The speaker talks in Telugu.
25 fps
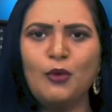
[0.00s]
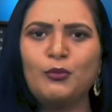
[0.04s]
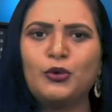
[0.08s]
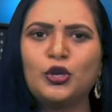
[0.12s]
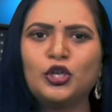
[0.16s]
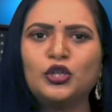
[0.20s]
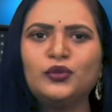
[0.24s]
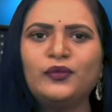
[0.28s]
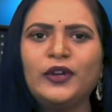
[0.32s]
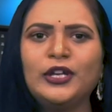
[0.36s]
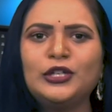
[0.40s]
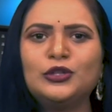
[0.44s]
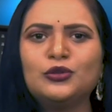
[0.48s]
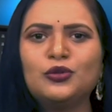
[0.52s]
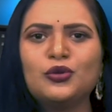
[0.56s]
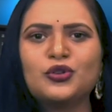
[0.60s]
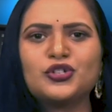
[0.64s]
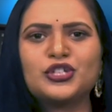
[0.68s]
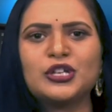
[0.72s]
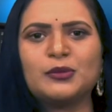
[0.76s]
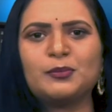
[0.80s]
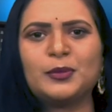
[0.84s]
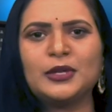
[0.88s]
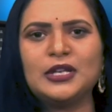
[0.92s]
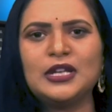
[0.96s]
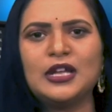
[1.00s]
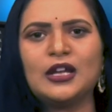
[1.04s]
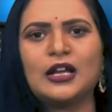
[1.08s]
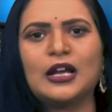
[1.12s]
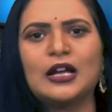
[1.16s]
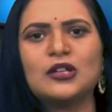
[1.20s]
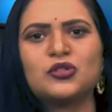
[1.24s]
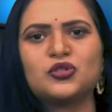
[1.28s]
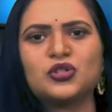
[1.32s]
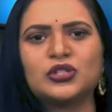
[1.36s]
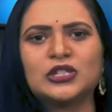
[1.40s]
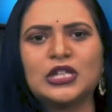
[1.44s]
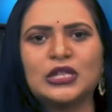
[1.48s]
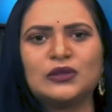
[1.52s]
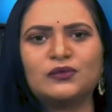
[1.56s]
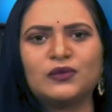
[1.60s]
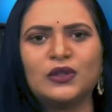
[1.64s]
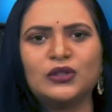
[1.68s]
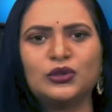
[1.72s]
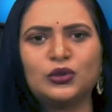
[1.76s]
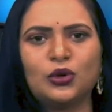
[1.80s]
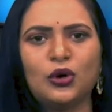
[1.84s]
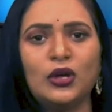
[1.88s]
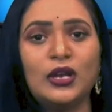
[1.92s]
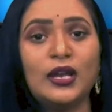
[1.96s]
పృథ్వీ టూ క్షిపణి
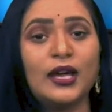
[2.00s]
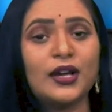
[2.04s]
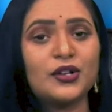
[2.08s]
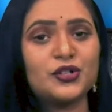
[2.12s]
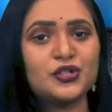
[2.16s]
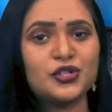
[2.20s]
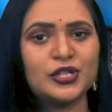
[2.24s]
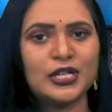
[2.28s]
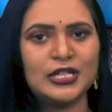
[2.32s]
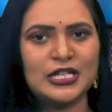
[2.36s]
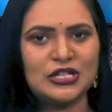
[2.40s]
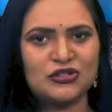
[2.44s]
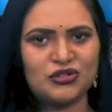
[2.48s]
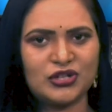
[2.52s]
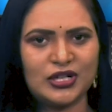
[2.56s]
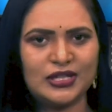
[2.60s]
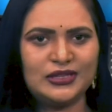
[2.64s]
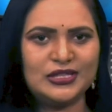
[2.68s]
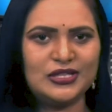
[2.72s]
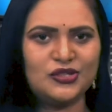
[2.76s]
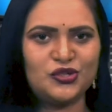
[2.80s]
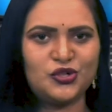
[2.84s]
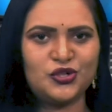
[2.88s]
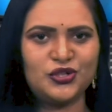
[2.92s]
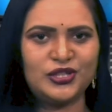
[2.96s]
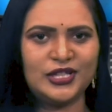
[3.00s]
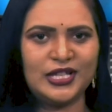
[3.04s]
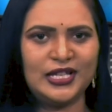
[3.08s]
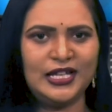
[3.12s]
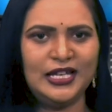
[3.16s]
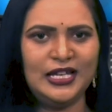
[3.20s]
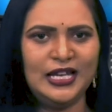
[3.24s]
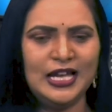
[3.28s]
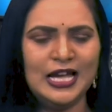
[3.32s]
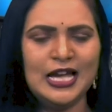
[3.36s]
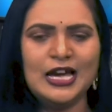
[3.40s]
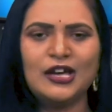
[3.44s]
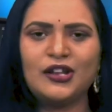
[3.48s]
ఖచ్చితత్వంతో లక్ష్యాన్ని ఛేదించిందని